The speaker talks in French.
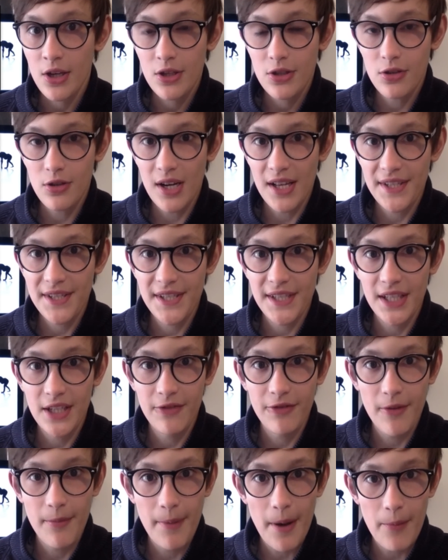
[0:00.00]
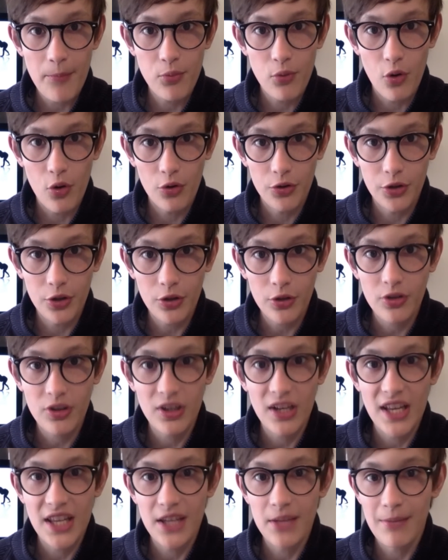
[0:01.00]
cela ne signifie pas pour autant que
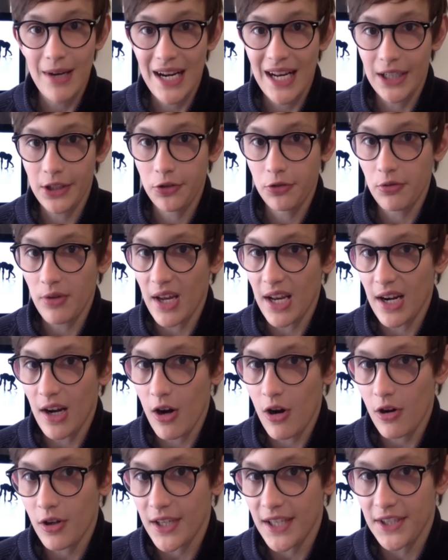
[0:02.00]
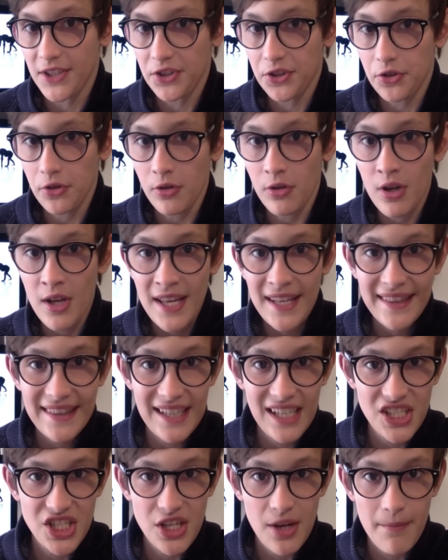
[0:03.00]
l'animal actuel en question
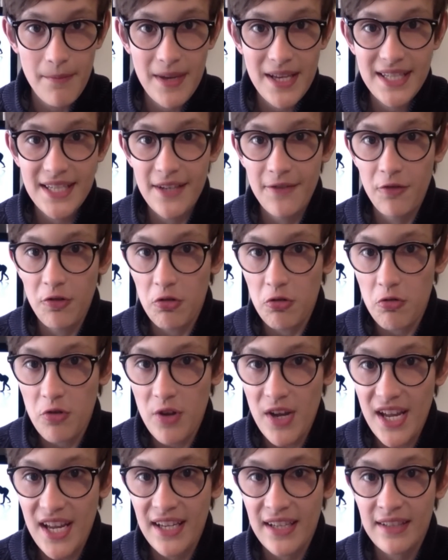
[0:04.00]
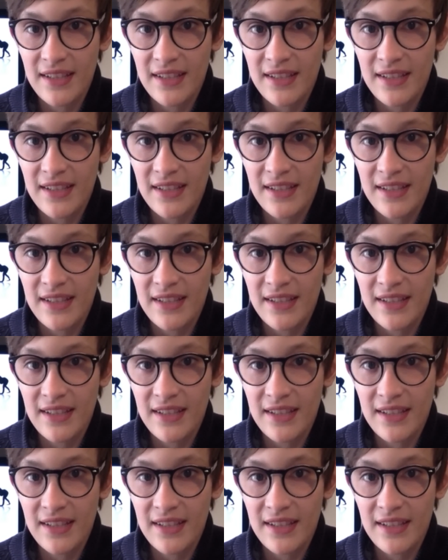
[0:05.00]
n'a jamais évolué.